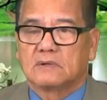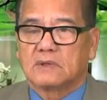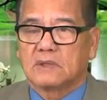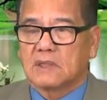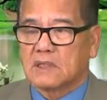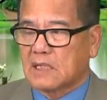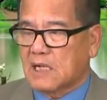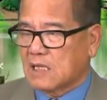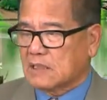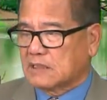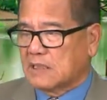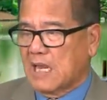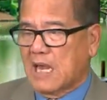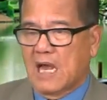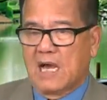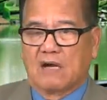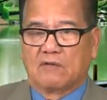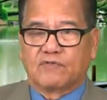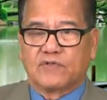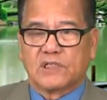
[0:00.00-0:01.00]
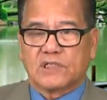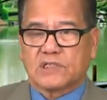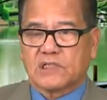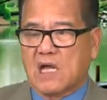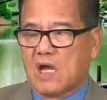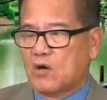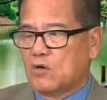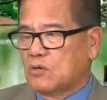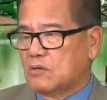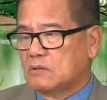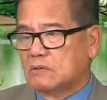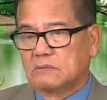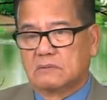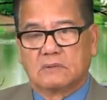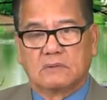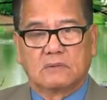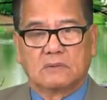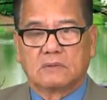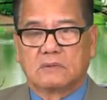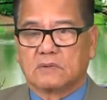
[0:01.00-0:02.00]
các nhà phía sau
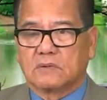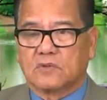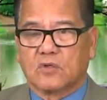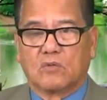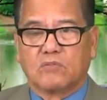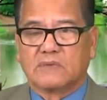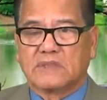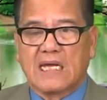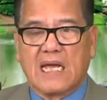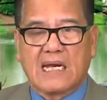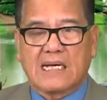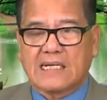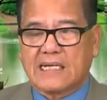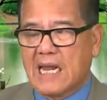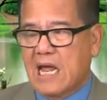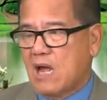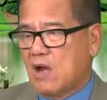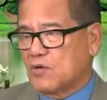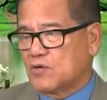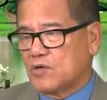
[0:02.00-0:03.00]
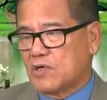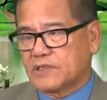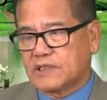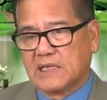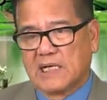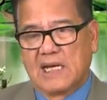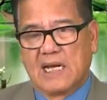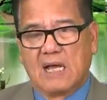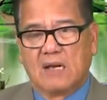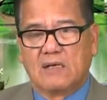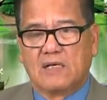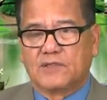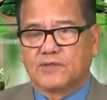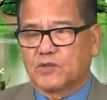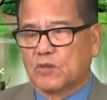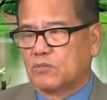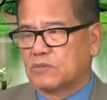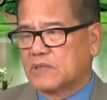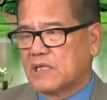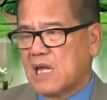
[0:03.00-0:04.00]
thùng rác cao nó chỉ leo lên
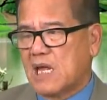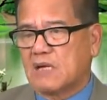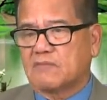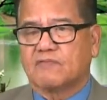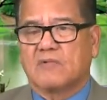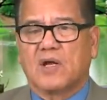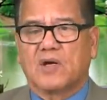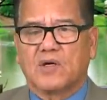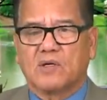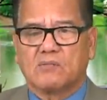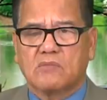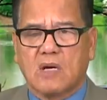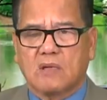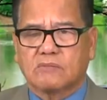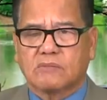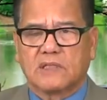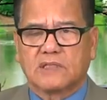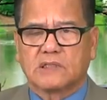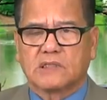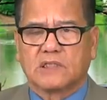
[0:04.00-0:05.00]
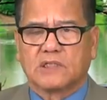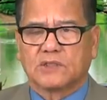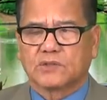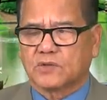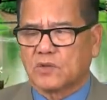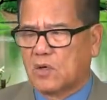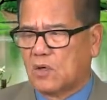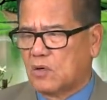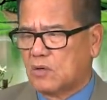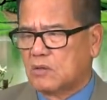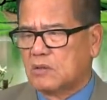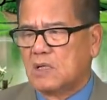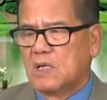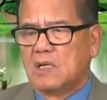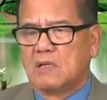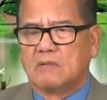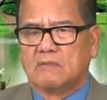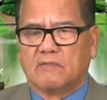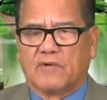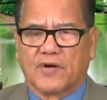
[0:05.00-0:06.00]
thùng rác và nó móc lên cửa sổ
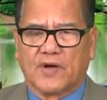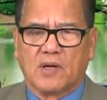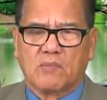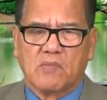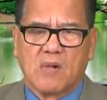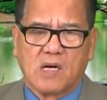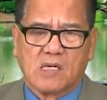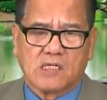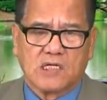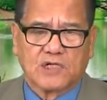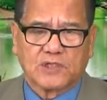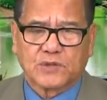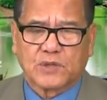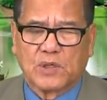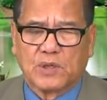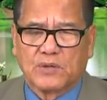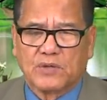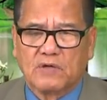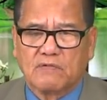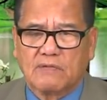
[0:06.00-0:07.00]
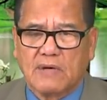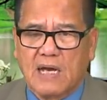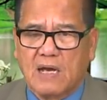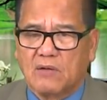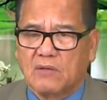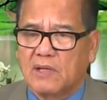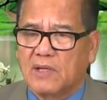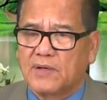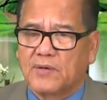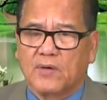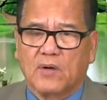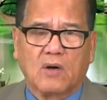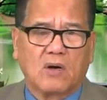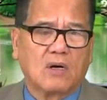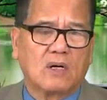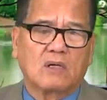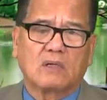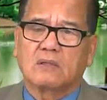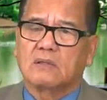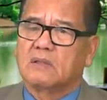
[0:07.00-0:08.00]
và nó mở cửa sổ nó vào là
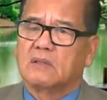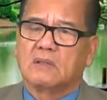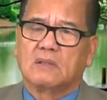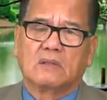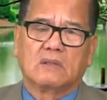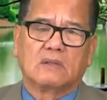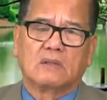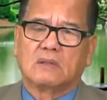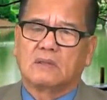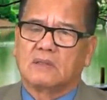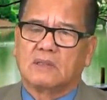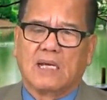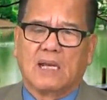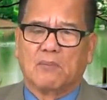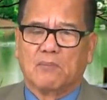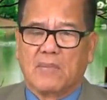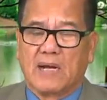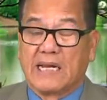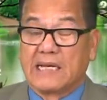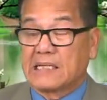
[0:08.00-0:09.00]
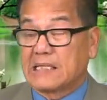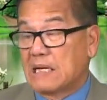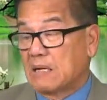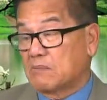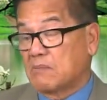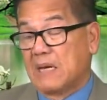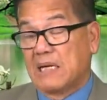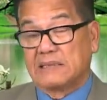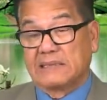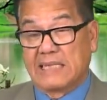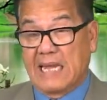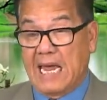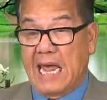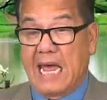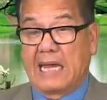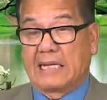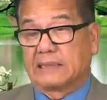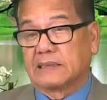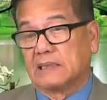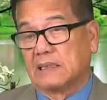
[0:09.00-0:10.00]
nó làm bậy các bà
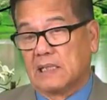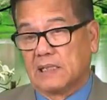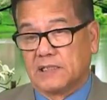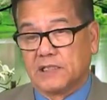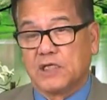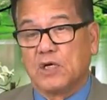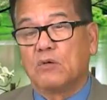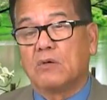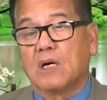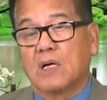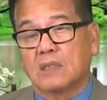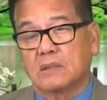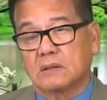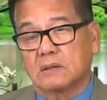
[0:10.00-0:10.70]
già thì là yếu ớt